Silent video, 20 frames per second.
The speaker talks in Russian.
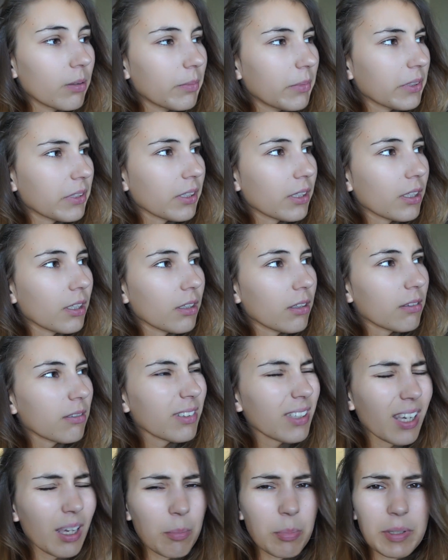Мы такие, ну
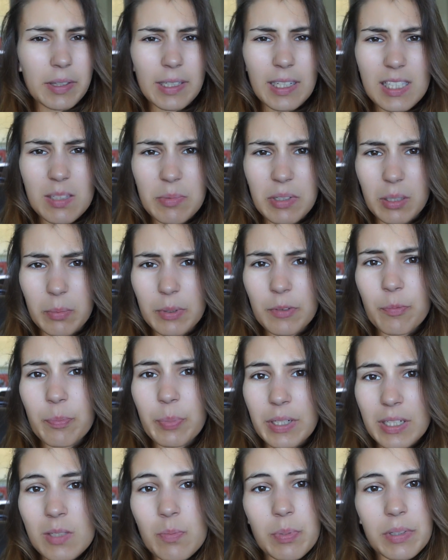окей, 15 мегабит в
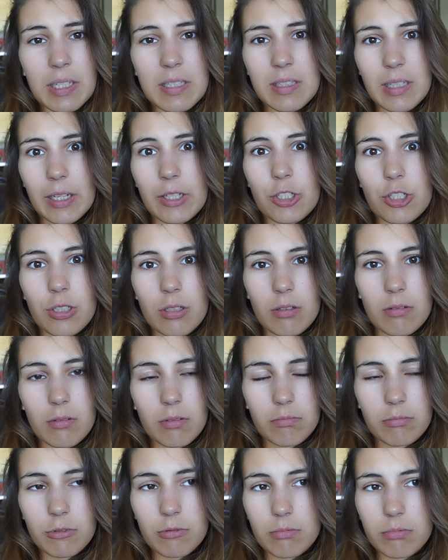принципе достаточно.
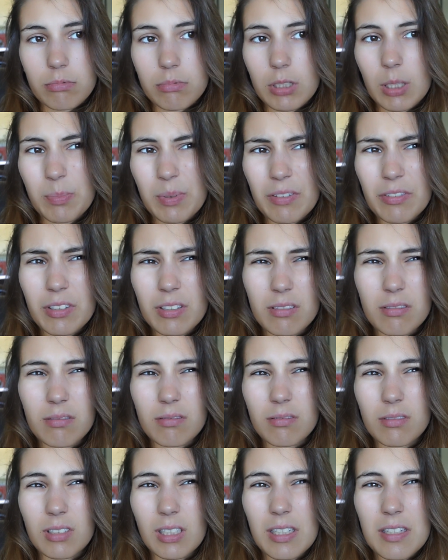Ну, я правда,
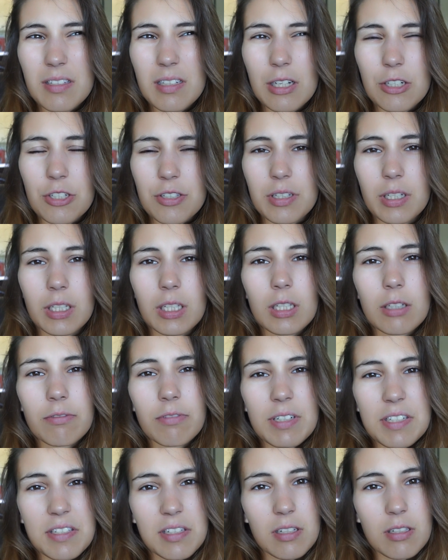я не знаю сейчас, какие в
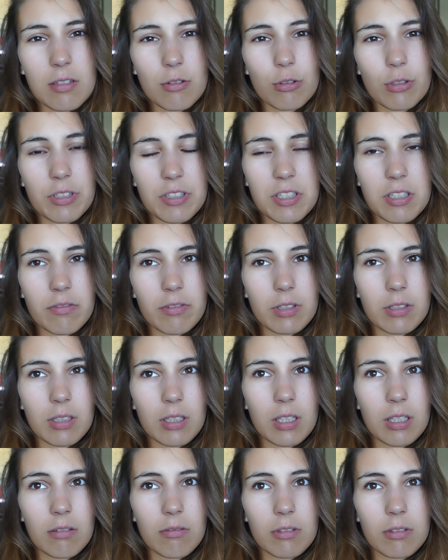России скорости вот
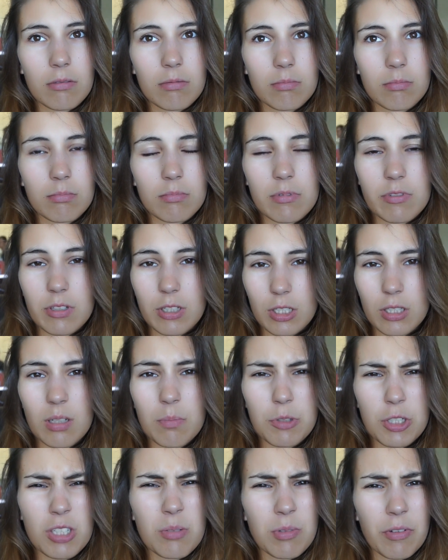такие вот.
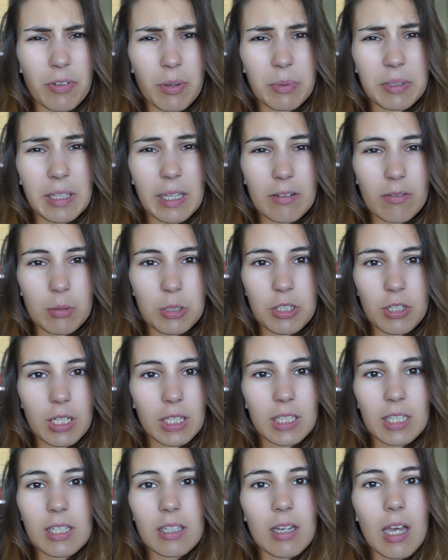Напишите мне в комментарии вообще,
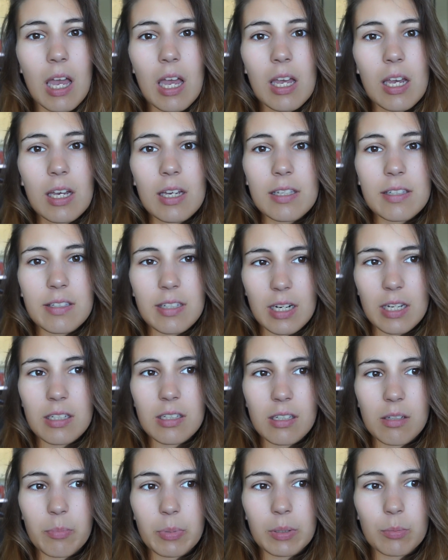какие
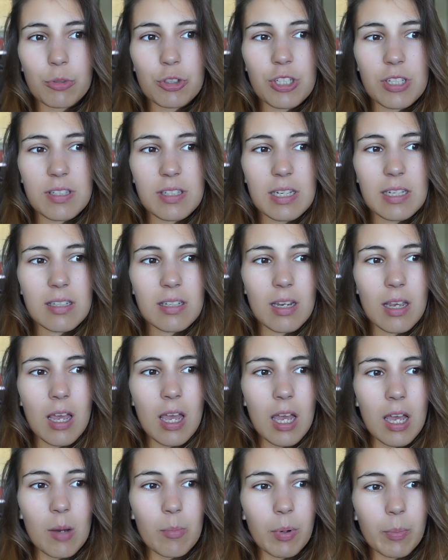средние, потому что здесь,
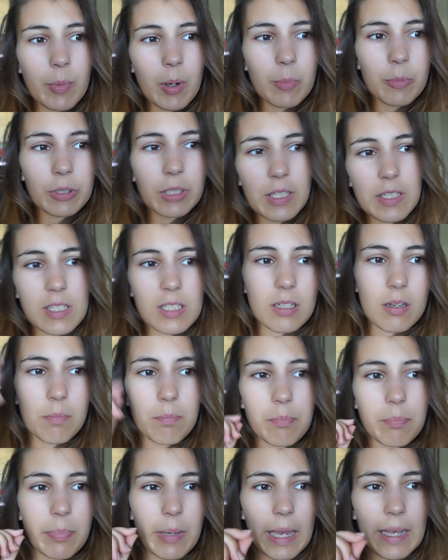по-моему, есть
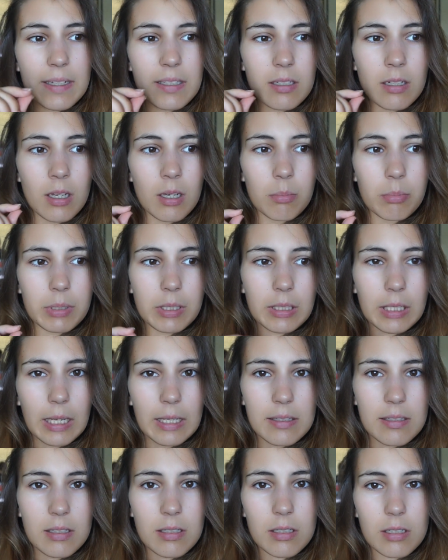5,
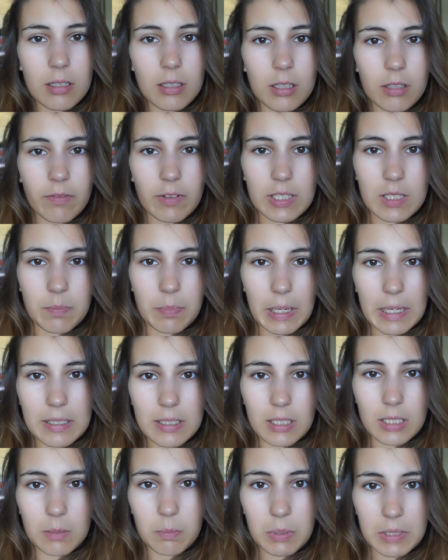15,
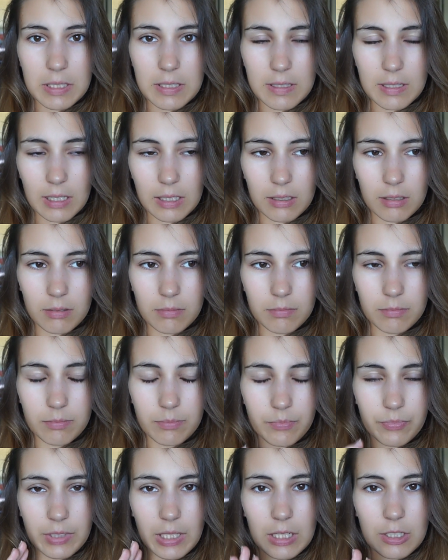25 и 50.
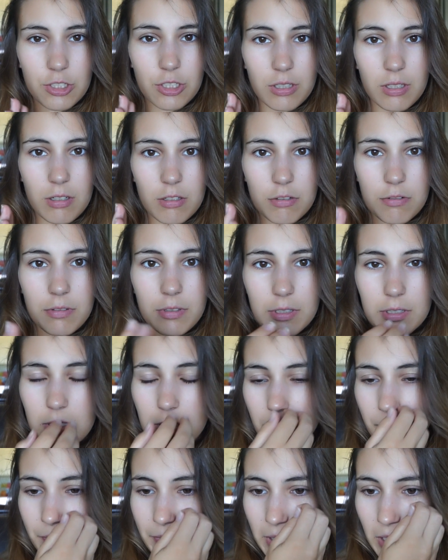Да, 4
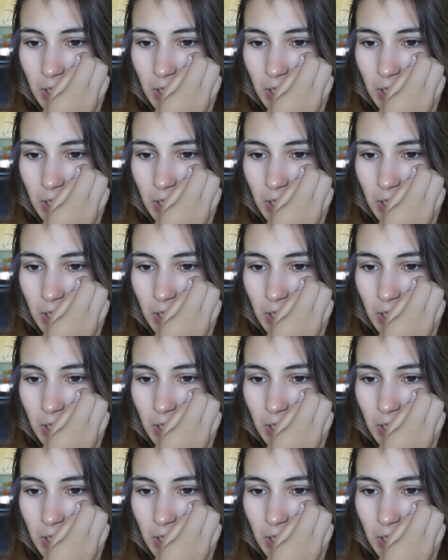скорости.